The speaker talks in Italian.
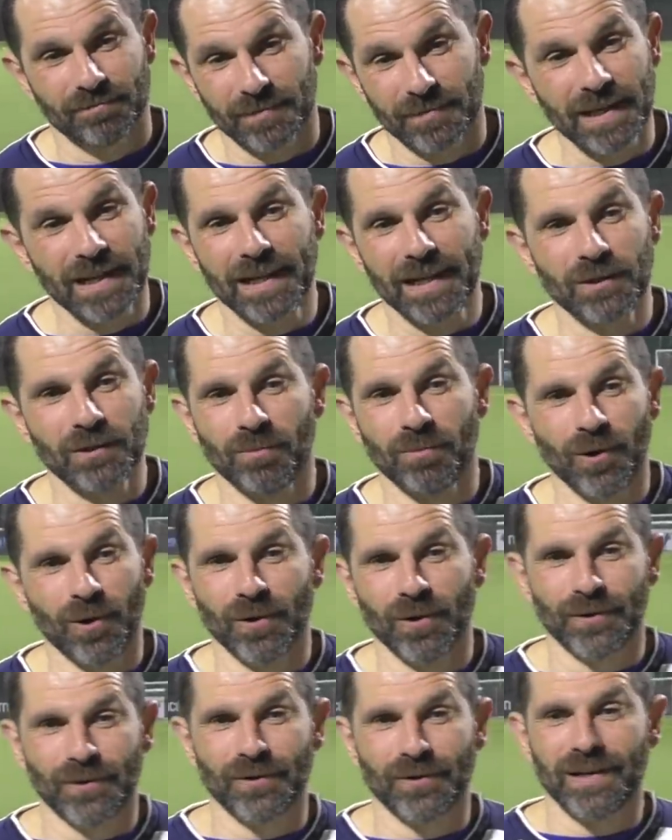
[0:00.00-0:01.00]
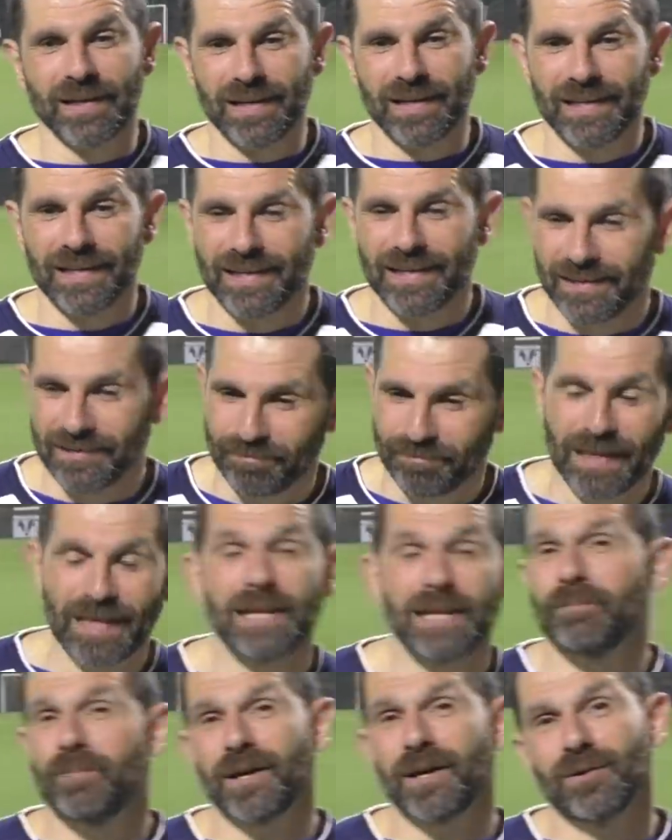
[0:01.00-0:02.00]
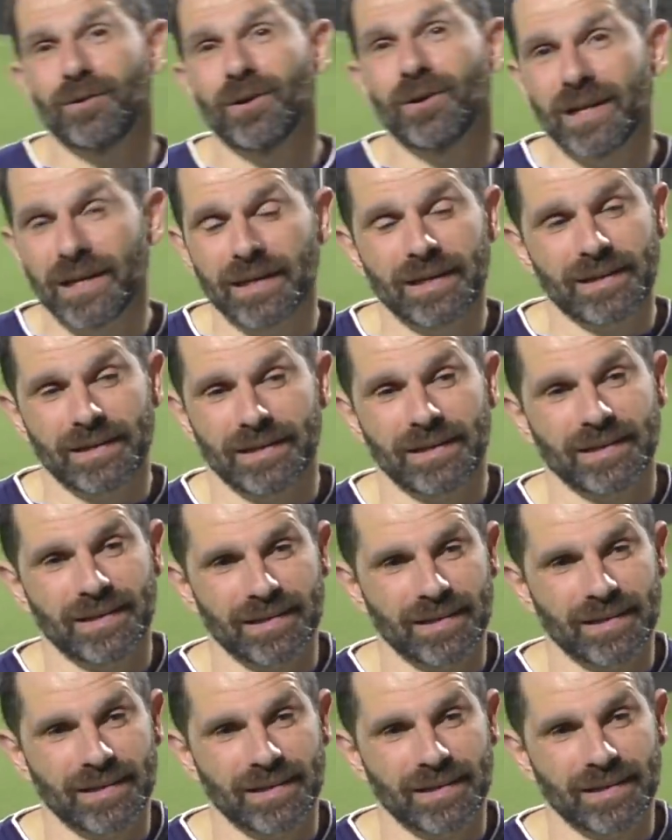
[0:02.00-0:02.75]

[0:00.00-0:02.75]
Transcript: credo molto nel, nelle parole, eh,